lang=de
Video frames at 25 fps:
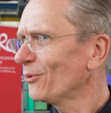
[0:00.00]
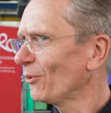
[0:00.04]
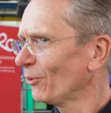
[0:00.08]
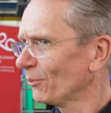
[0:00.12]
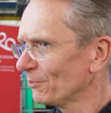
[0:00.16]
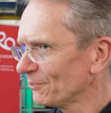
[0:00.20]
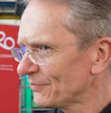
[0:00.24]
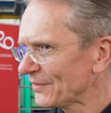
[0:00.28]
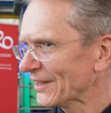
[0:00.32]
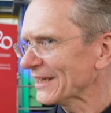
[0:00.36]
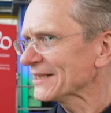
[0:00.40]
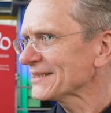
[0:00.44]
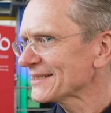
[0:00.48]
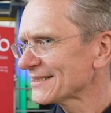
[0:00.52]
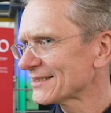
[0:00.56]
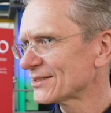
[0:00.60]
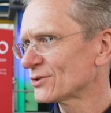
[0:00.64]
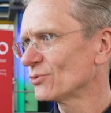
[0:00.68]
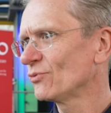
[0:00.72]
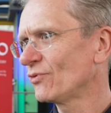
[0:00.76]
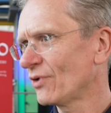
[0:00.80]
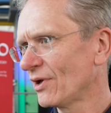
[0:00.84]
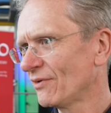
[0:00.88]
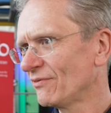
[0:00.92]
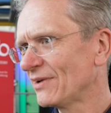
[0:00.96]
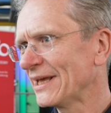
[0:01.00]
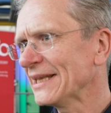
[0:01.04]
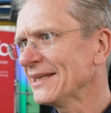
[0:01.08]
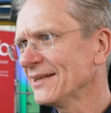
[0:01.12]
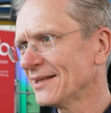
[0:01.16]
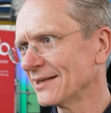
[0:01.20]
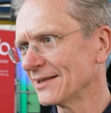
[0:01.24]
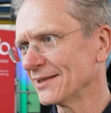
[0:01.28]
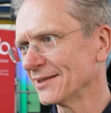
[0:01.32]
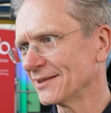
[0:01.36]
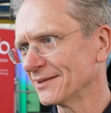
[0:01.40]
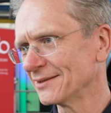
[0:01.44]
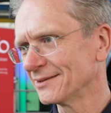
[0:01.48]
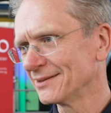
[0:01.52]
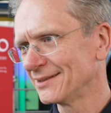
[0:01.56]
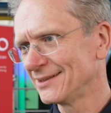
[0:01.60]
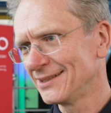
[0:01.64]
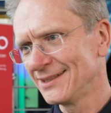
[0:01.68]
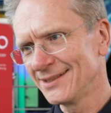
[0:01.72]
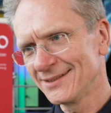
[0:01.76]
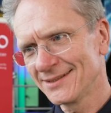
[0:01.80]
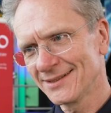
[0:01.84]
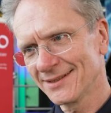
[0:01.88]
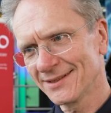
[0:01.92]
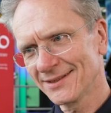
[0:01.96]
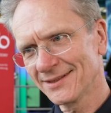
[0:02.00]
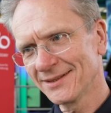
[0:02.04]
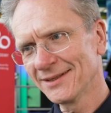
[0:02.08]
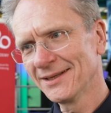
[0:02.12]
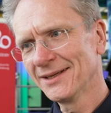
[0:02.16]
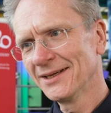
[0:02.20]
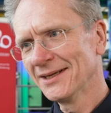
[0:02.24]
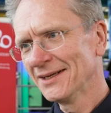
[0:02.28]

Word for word: um das zu verwandeln, diese,